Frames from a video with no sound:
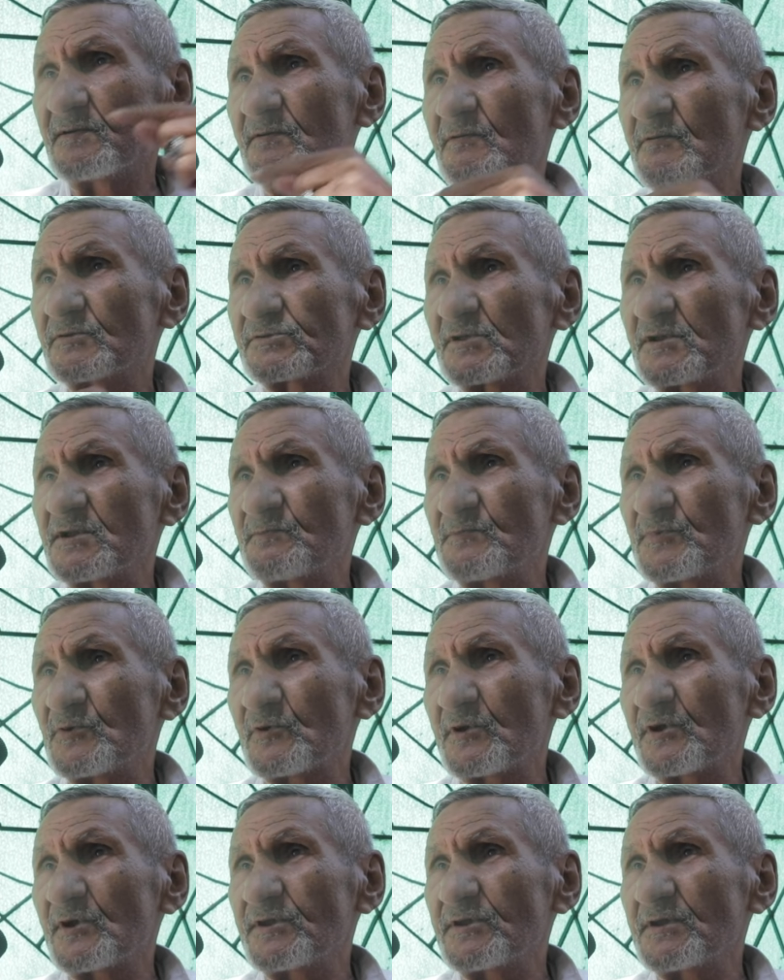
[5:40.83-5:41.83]
هو طالب
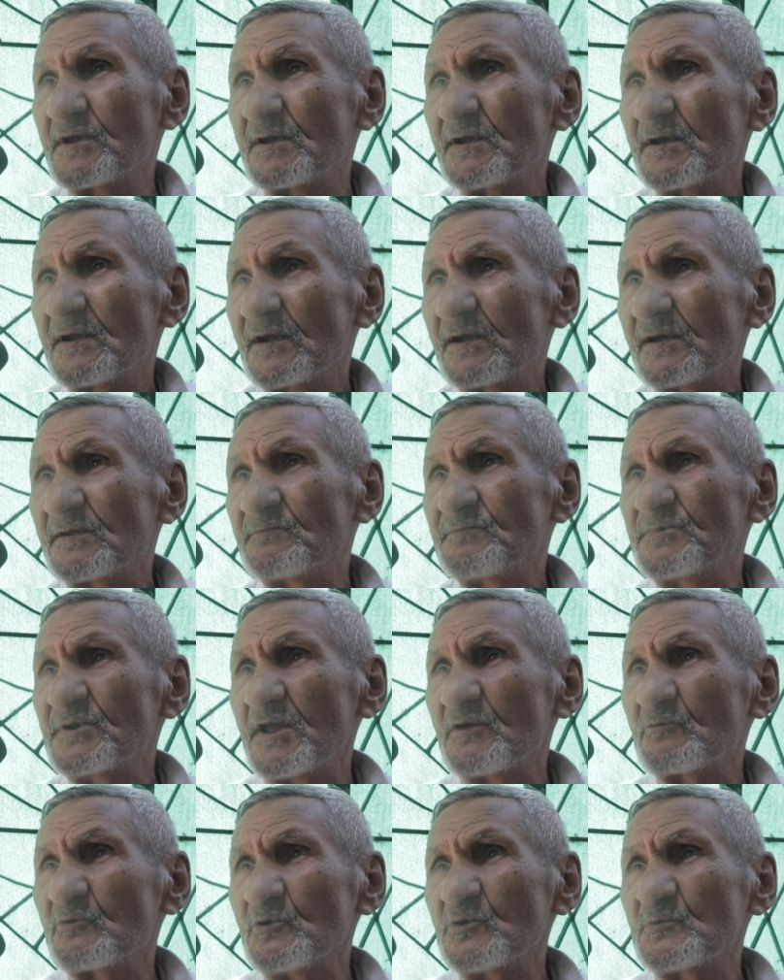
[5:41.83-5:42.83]
ملوخيه
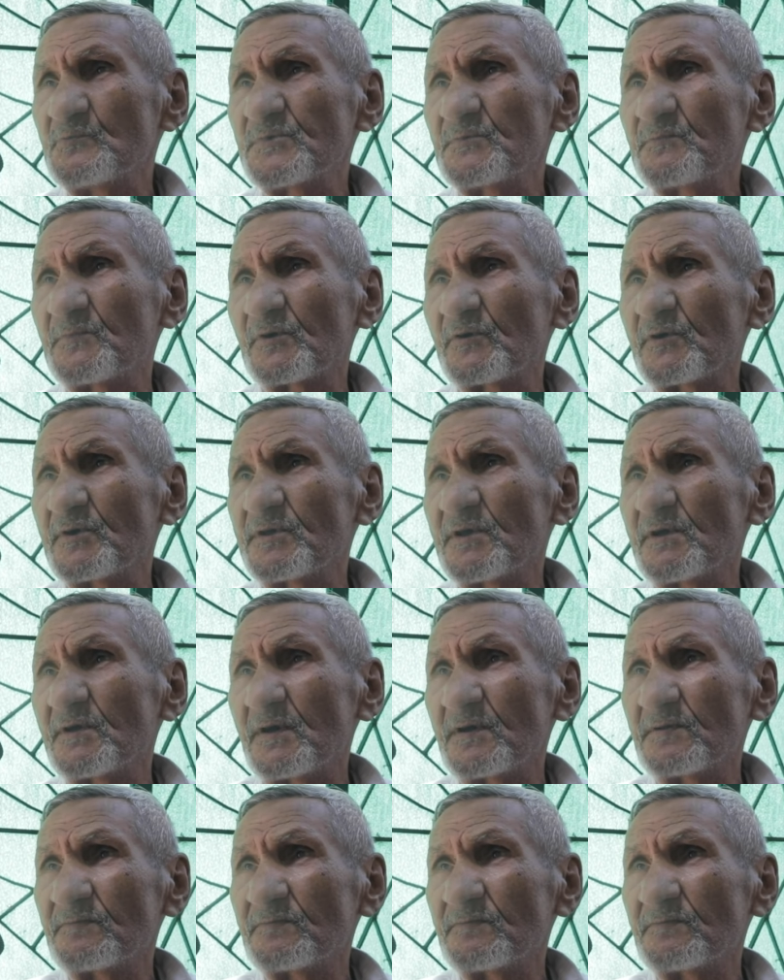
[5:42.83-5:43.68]
البيع هيروح له الملوخيه